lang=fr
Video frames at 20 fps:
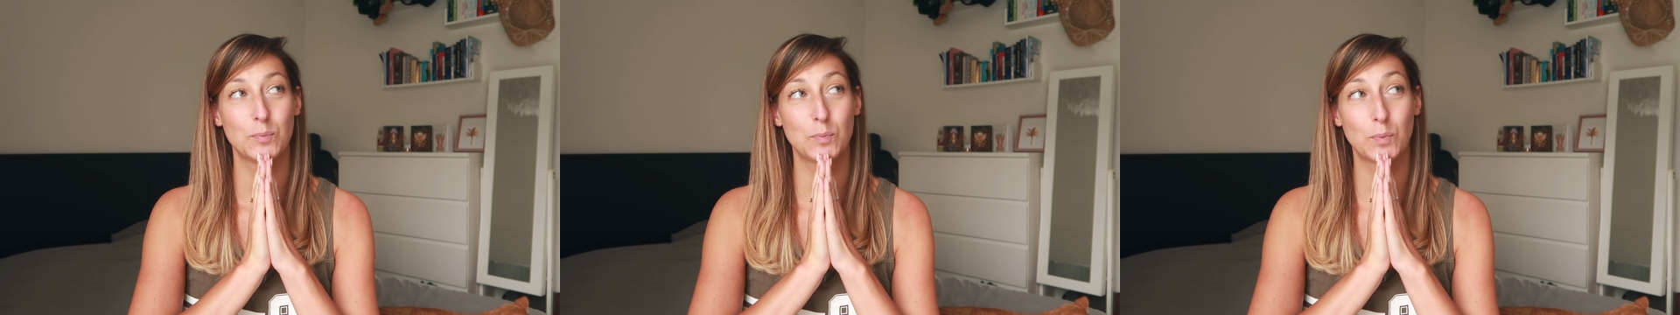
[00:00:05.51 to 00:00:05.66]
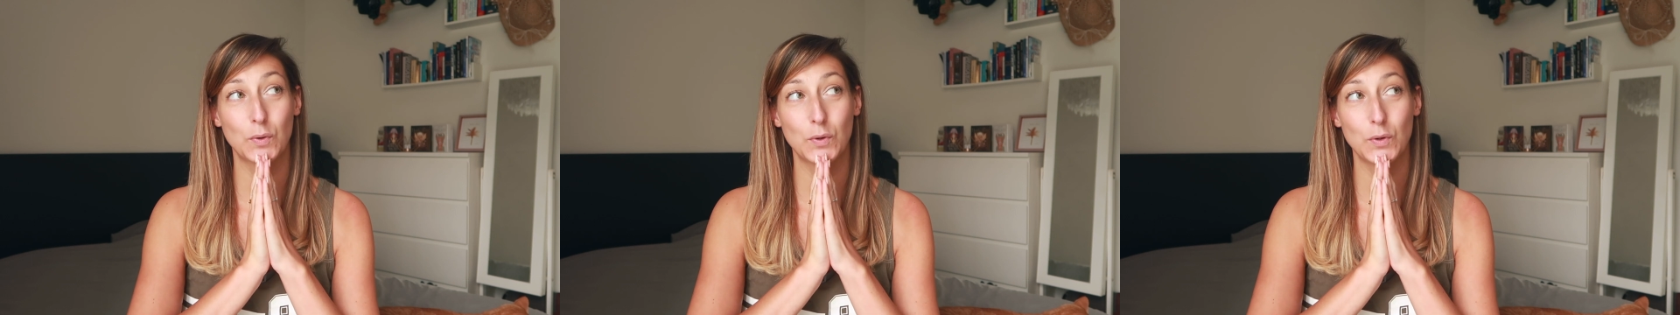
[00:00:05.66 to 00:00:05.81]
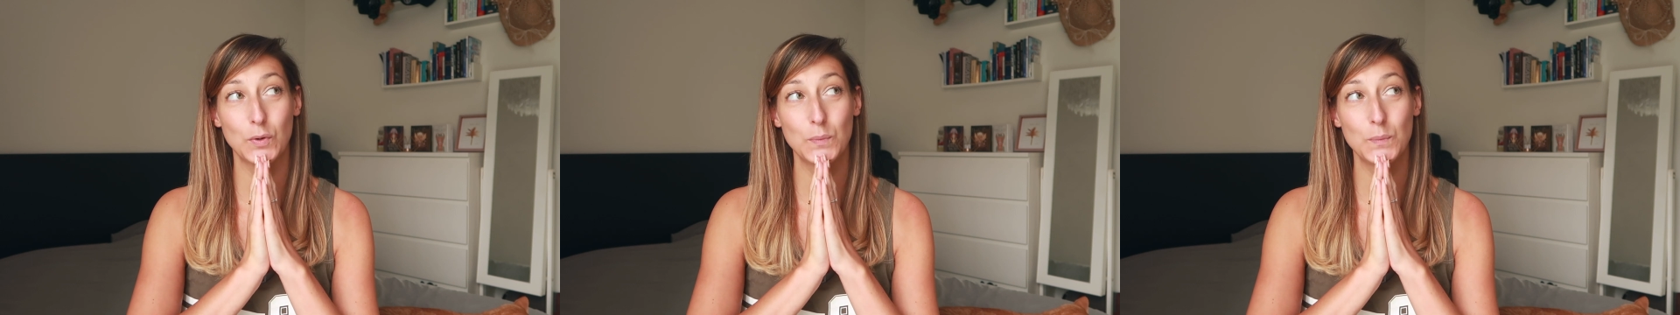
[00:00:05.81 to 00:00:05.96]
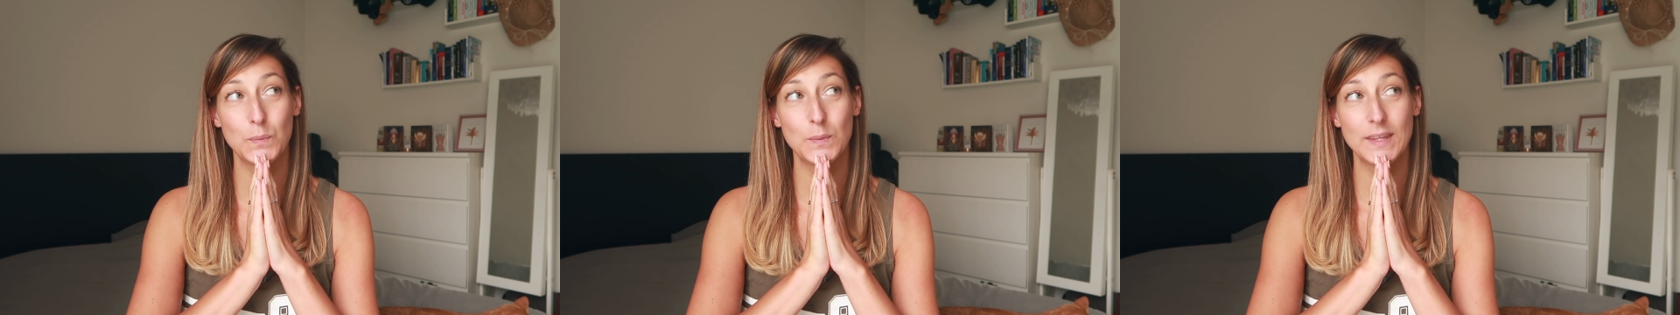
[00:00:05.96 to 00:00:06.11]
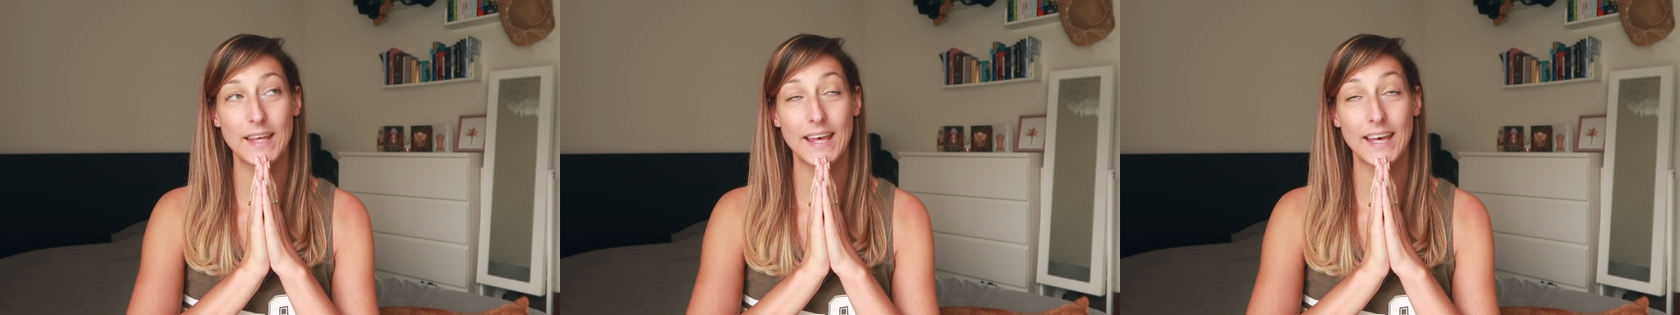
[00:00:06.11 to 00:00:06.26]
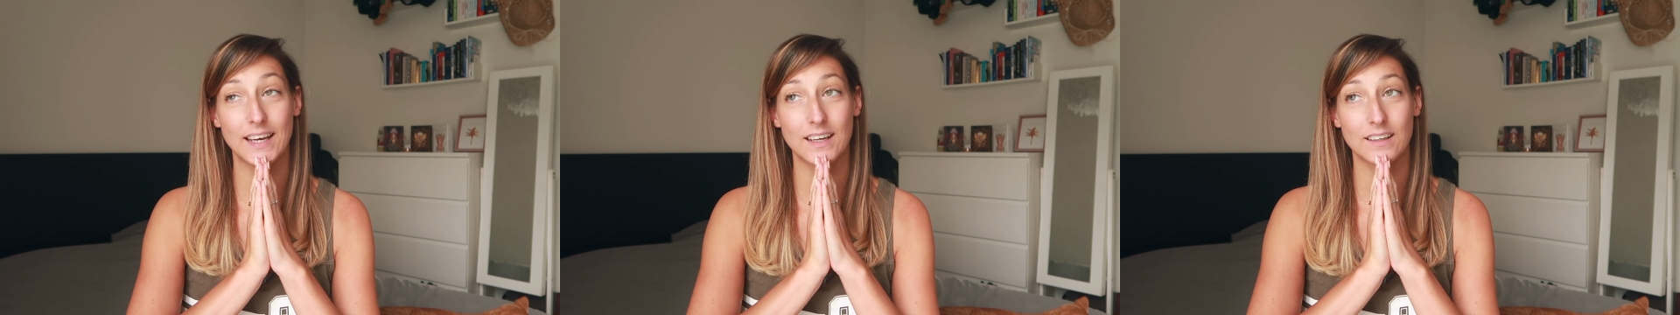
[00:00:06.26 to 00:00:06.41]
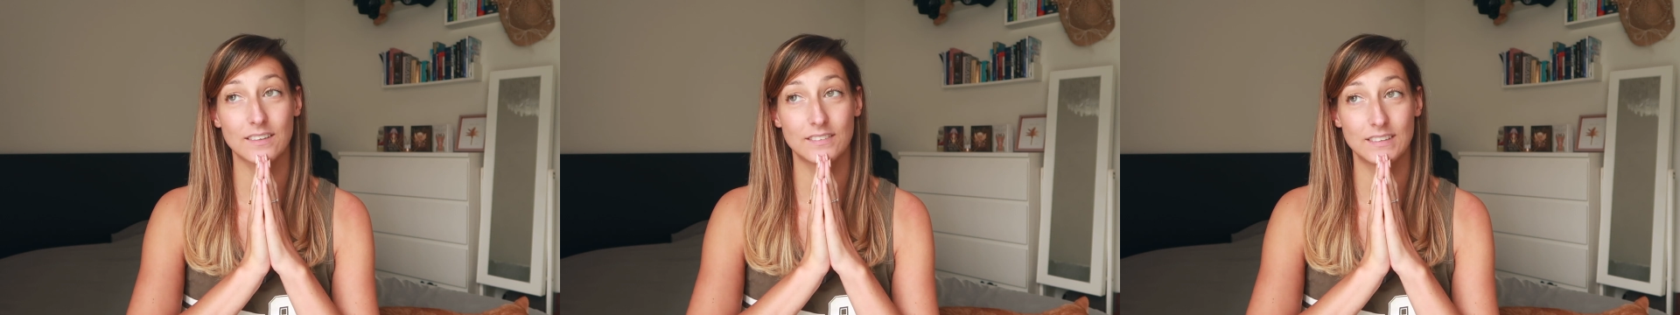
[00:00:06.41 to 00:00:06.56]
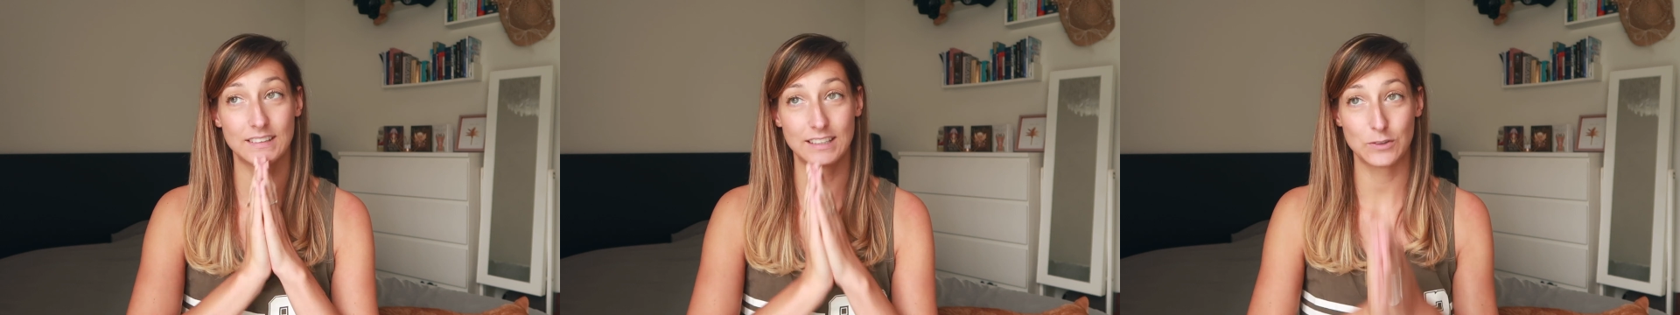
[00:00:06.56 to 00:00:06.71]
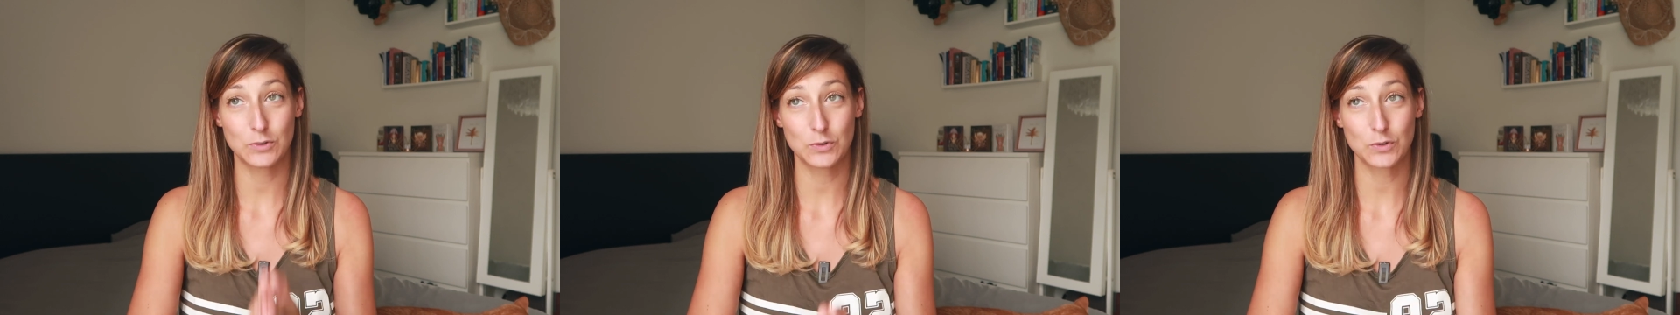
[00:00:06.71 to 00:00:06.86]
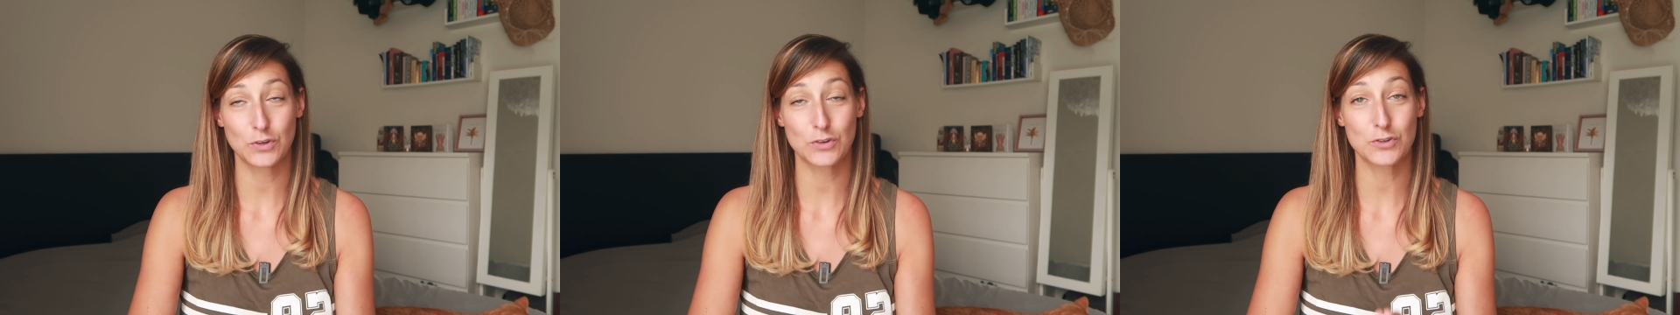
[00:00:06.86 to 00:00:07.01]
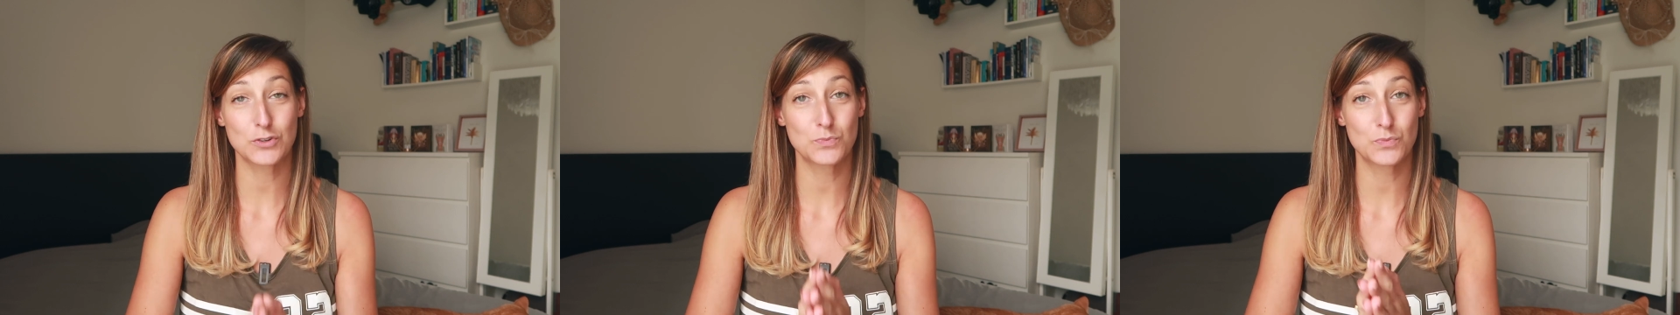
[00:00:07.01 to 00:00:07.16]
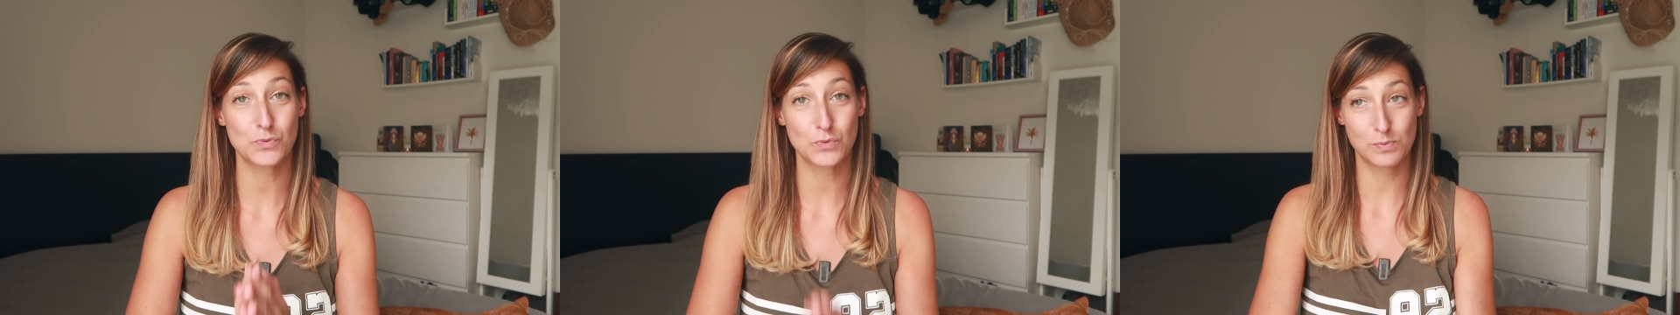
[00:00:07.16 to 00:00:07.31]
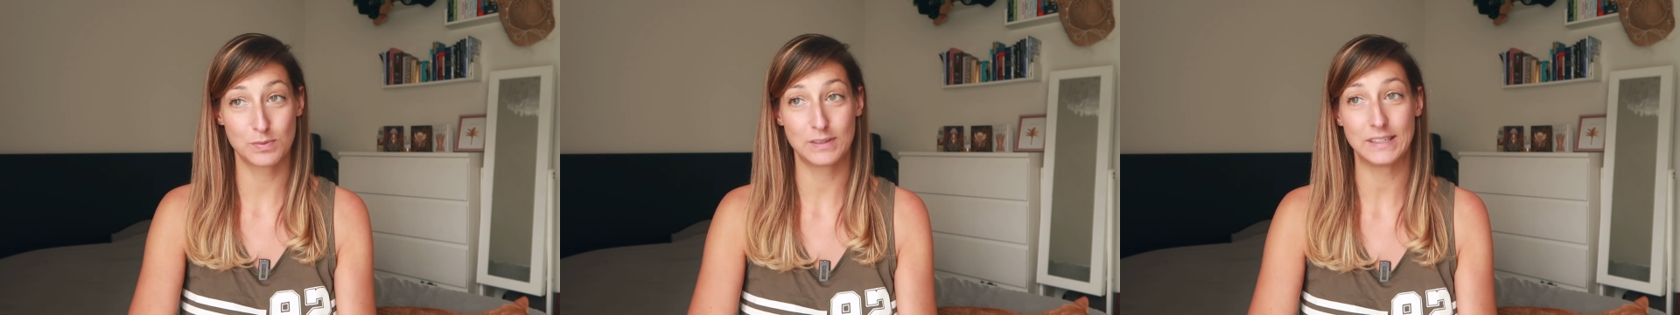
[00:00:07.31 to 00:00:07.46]
première vidéo que je
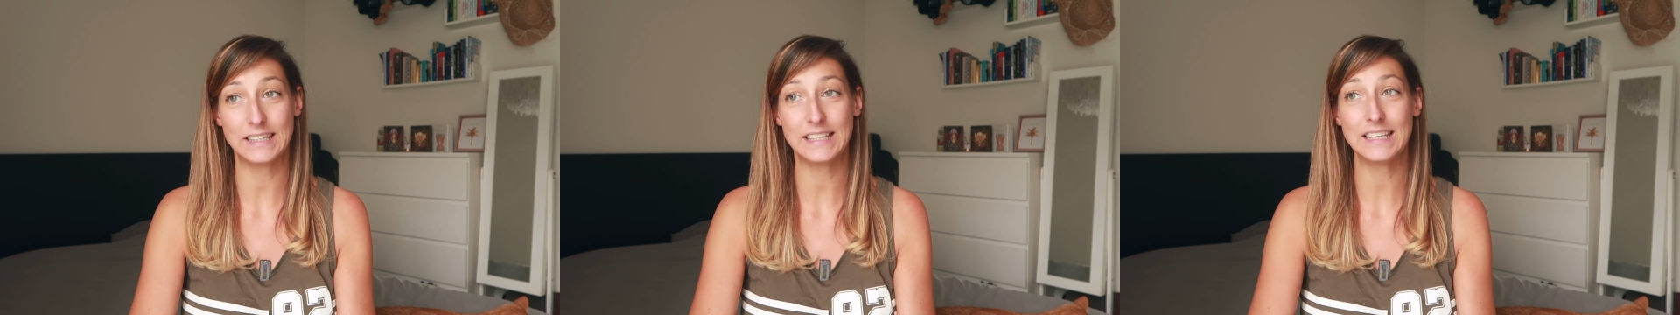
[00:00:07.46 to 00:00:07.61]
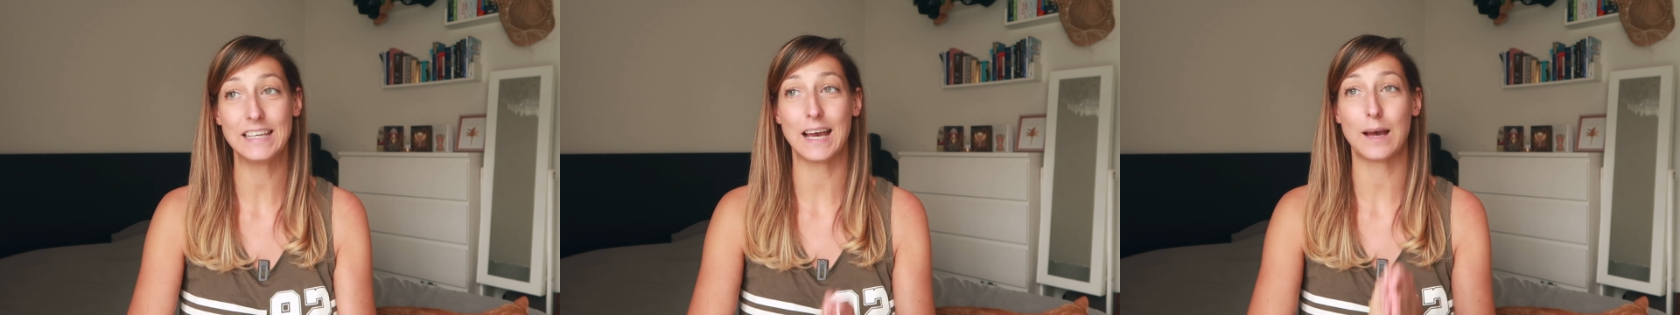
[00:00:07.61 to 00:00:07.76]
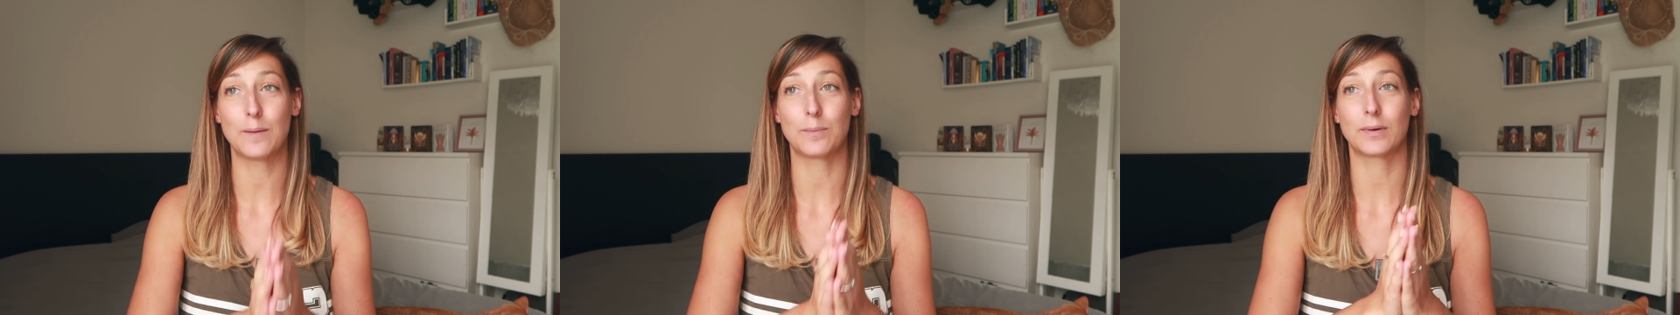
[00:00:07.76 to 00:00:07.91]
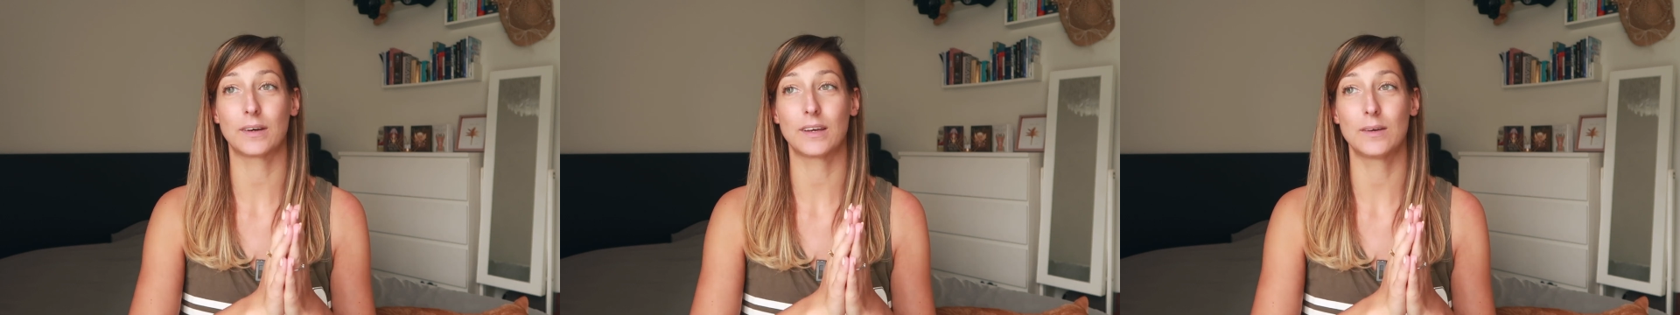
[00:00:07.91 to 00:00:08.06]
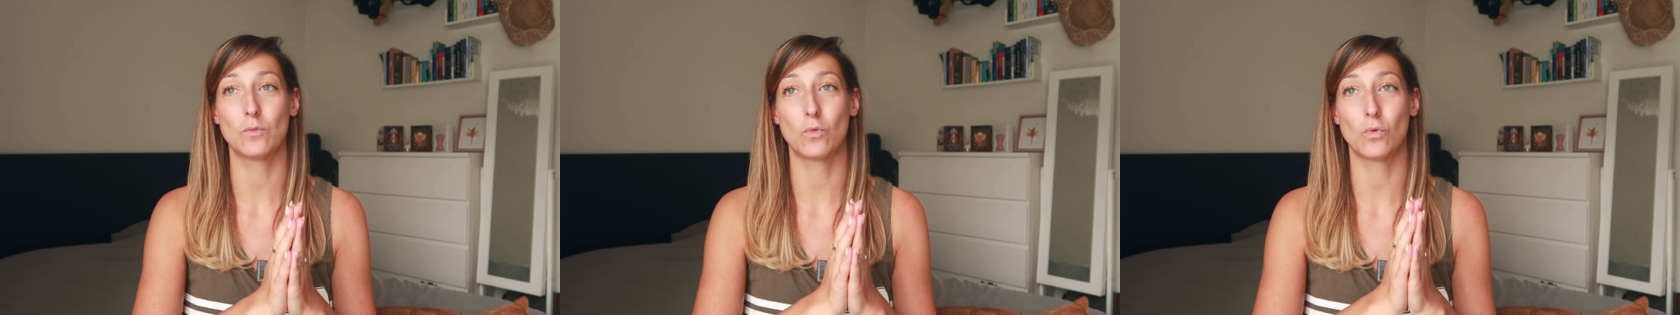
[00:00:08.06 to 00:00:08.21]
publie après,